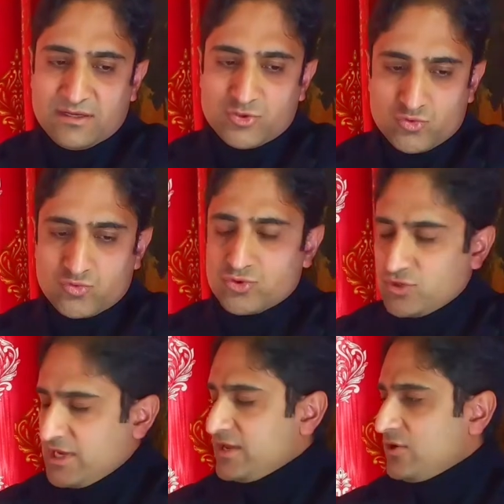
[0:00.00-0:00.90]
जून
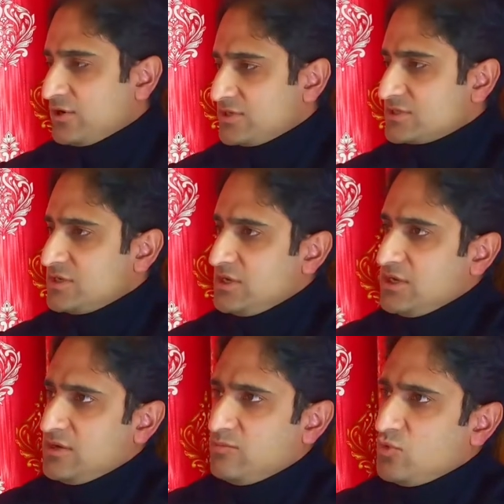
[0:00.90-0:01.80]
जुलाई अगस्त
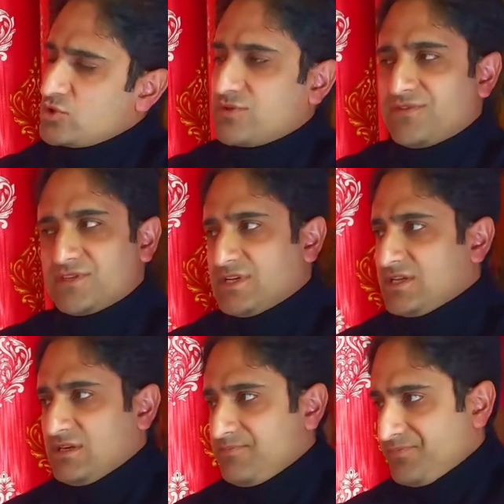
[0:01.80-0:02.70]
मोस्ट ऑफ द
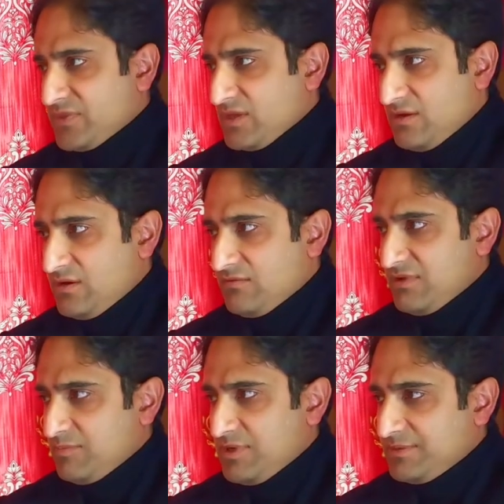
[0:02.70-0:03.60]
सिटी
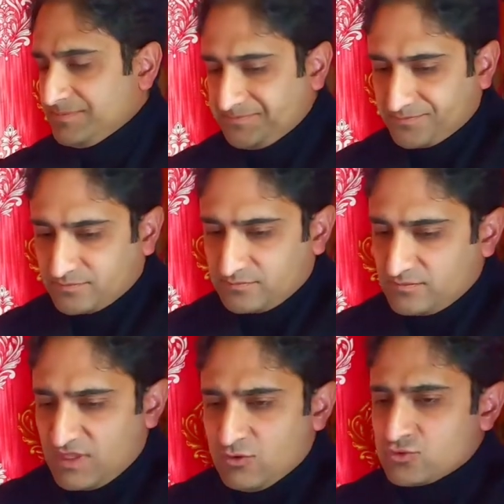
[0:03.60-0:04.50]
विल बी
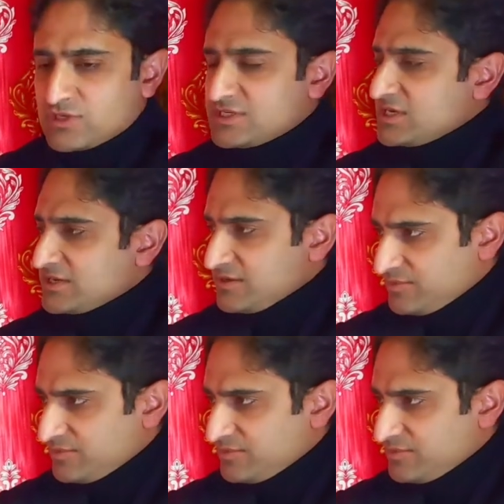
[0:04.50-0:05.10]
उनकी सड़कें